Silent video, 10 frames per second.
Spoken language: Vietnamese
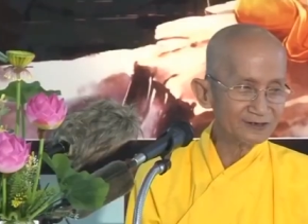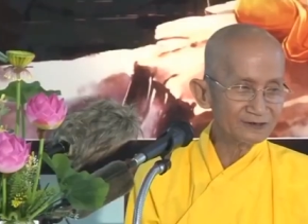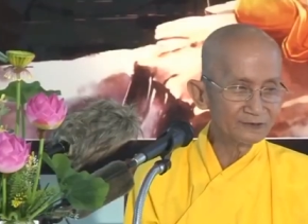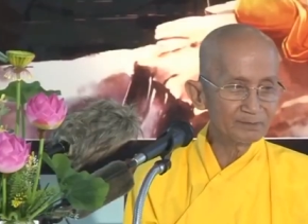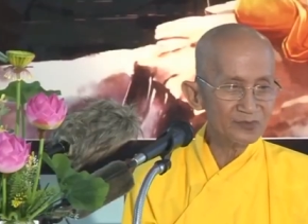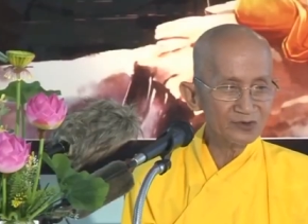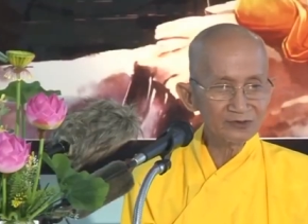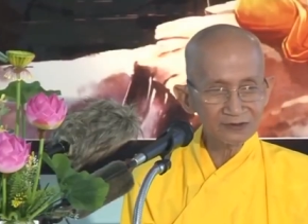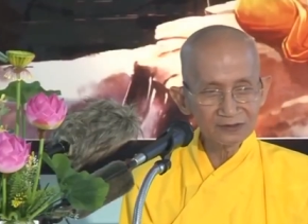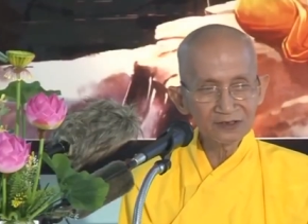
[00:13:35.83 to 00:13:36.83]
sẽ giúp cho
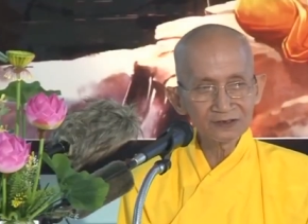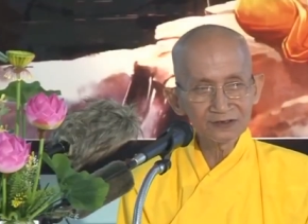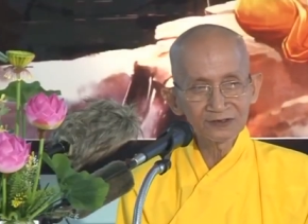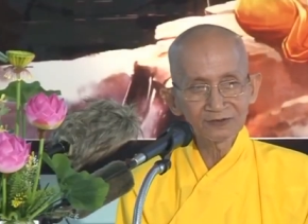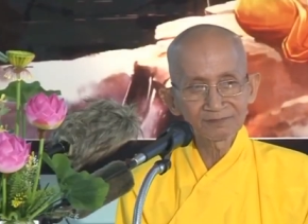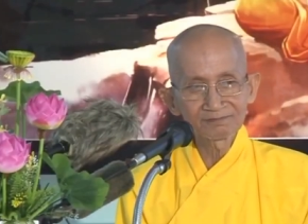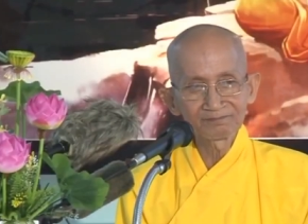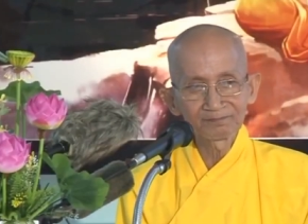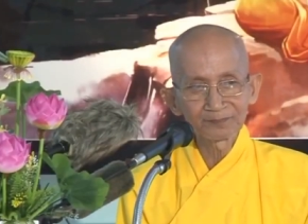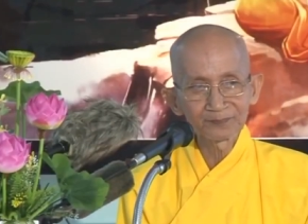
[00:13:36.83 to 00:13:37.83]
nó tới nơi tới chỗ
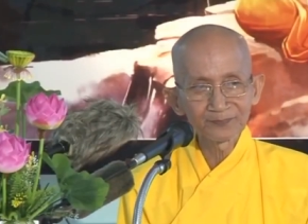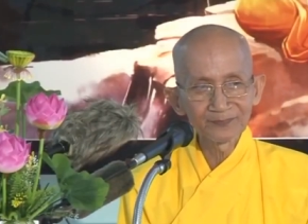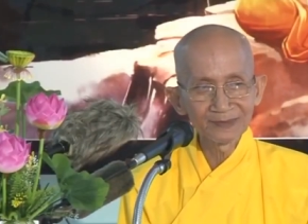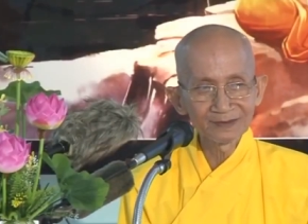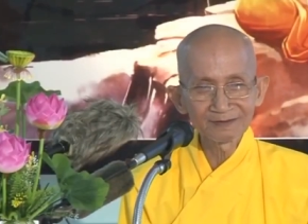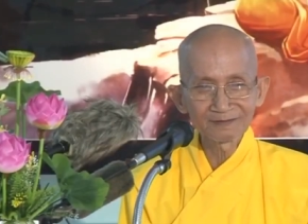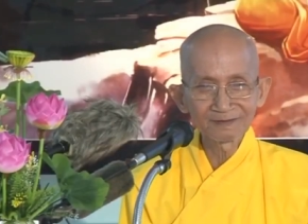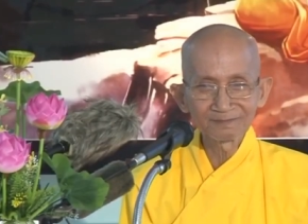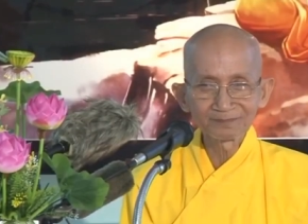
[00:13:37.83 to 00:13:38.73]
ừ.